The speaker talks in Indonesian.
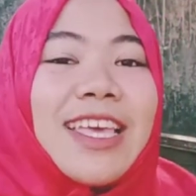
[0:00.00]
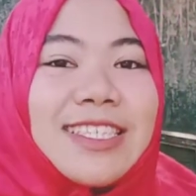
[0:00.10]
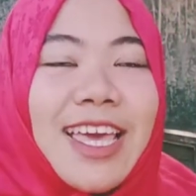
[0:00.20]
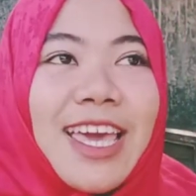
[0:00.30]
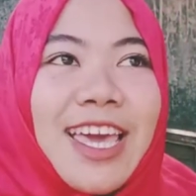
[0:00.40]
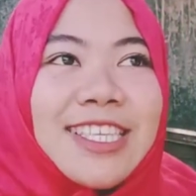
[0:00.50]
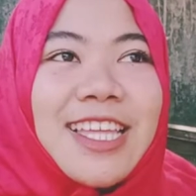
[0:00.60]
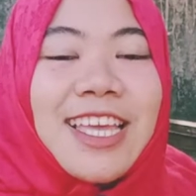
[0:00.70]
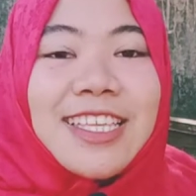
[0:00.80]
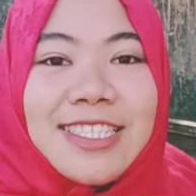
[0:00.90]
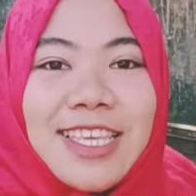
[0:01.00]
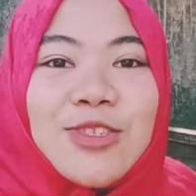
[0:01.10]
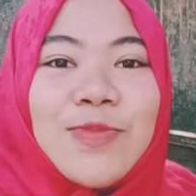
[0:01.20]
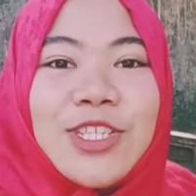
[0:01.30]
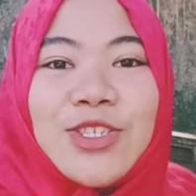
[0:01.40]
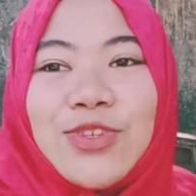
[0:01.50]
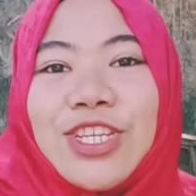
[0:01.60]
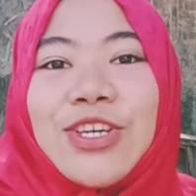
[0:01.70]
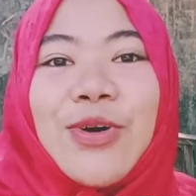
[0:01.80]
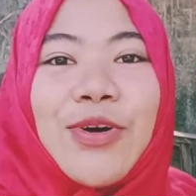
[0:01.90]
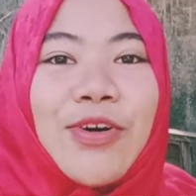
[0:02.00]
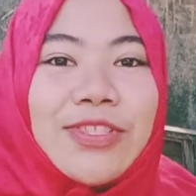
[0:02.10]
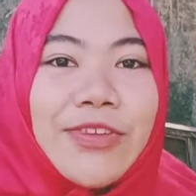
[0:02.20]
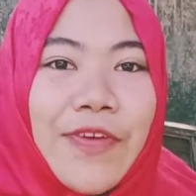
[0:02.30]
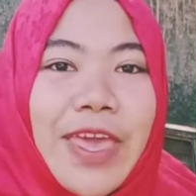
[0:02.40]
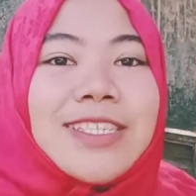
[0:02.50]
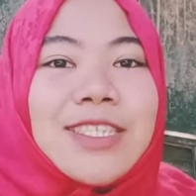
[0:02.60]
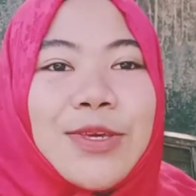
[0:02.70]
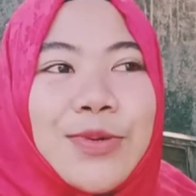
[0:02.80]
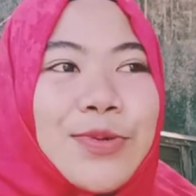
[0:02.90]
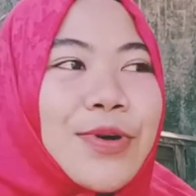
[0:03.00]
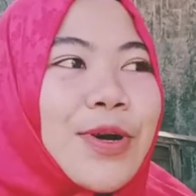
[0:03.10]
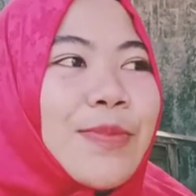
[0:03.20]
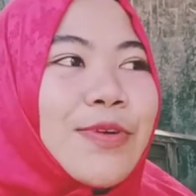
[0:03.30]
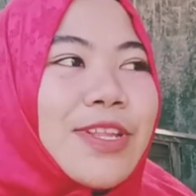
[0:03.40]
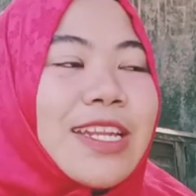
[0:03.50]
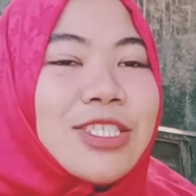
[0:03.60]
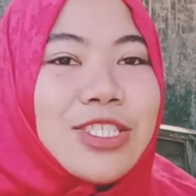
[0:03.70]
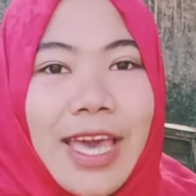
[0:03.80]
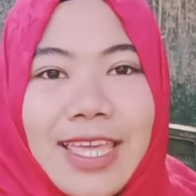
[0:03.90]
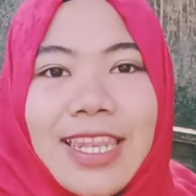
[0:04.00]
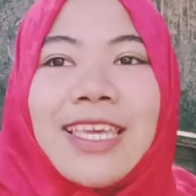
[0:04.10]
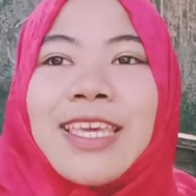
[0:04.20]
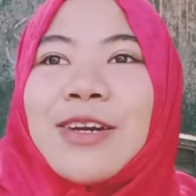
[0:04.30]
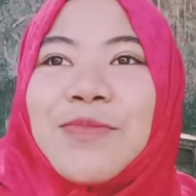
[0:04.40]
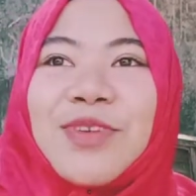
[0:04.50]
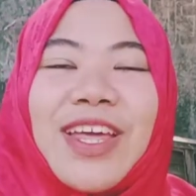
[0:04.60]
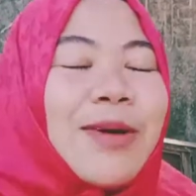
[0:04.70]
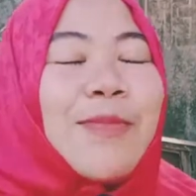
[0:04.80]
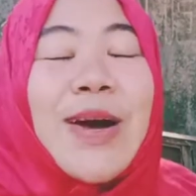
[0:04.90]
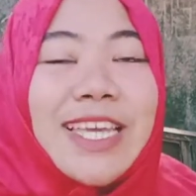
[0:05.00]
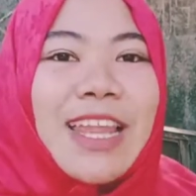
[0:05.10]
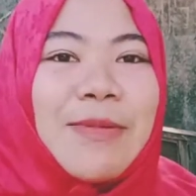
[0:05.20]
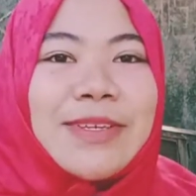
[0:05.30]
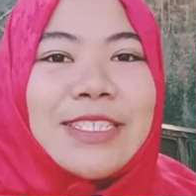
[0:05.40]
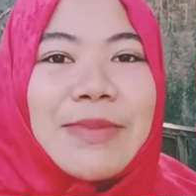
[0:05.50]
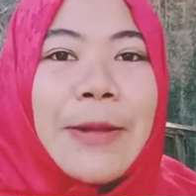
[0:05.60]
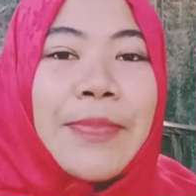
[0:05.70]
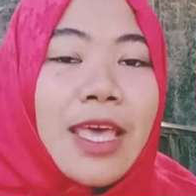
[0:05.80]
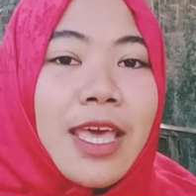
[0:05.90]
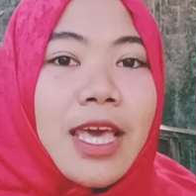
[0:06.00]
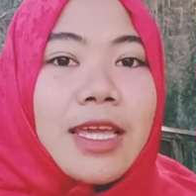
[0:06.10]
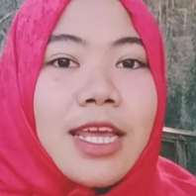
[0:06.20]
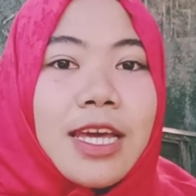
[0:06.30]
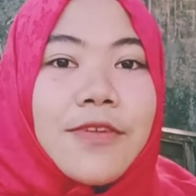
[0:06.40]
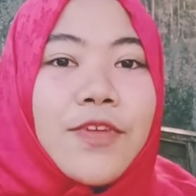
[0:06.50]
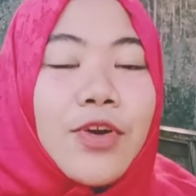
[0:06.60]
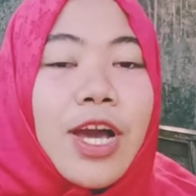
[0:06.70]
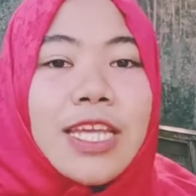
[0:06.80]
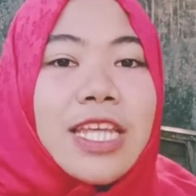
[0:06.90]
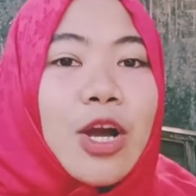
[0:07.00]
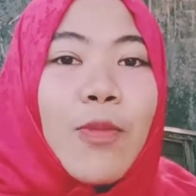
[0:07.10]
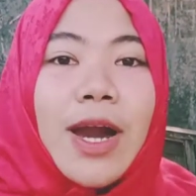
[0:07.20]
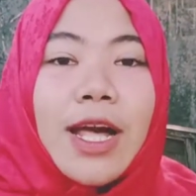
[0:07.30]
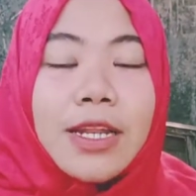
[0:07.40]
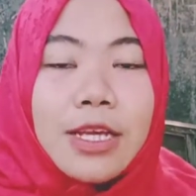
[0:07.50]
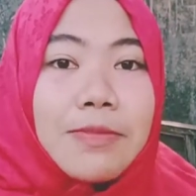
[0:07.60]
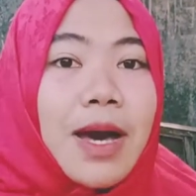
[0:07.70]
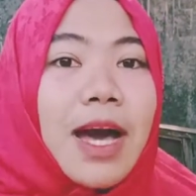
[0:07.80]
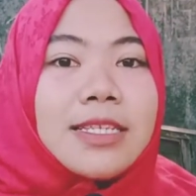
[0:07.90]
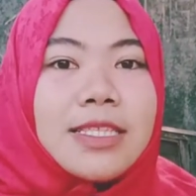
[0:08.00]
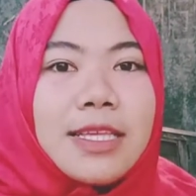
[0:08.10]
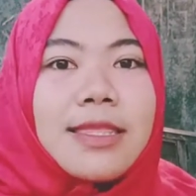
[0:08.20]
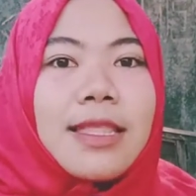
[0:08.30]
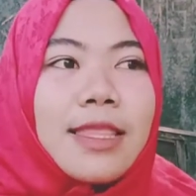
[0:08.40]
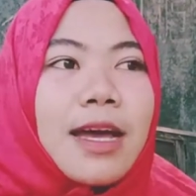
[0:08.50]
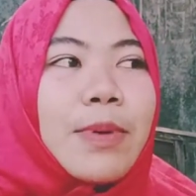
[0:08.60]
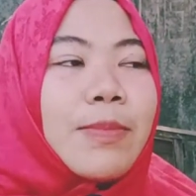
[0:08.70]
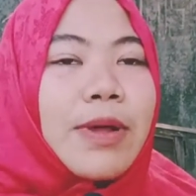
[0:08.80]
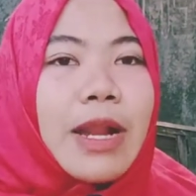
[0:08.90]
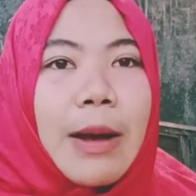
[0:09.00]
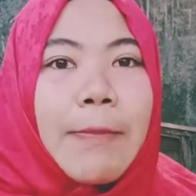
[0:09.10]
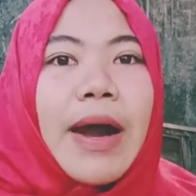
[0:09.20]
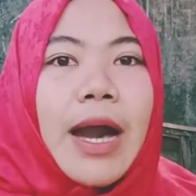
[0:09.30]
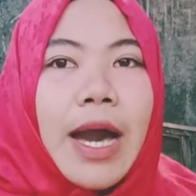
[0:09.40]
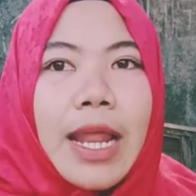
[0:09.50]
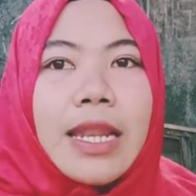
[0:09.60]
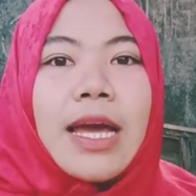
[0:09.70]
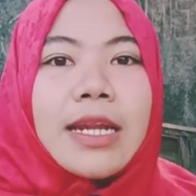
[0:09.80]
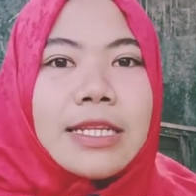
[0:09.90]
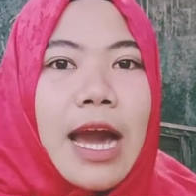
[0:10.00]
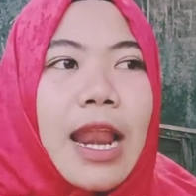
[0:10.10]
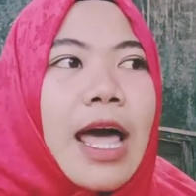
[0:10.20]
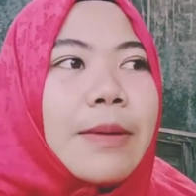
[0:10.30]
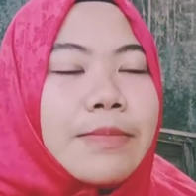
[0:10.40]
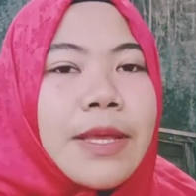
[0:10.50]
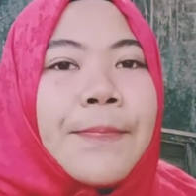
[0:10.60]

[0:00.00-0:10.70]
SNSD eh, Super Junior TVXQ kemudian Shiny kemudian banyak lah macamnya nah di video kali ini aku bakalan ngebahas nih tentang beberapa hal yang dialami